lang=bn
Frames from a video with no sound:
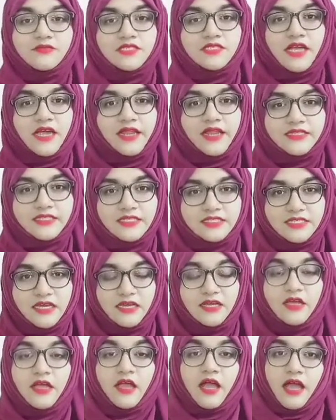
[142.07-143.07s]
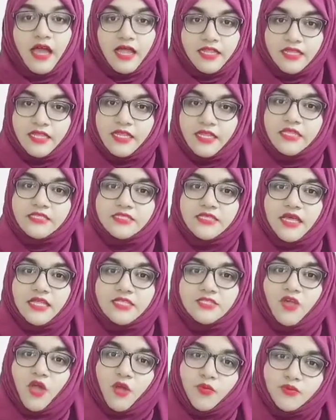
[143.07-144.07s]
যার যেটা হাতের কাছে
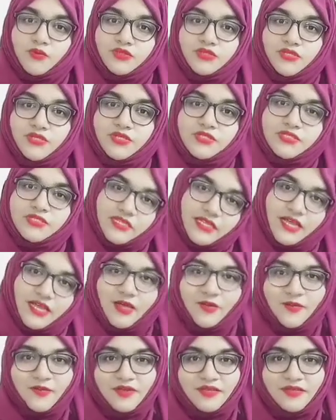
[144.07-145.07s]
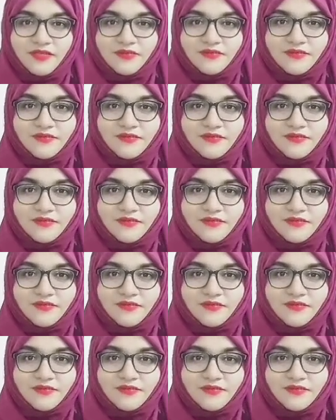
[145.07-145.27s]
আছে অবশ্যই সেটা খাবেন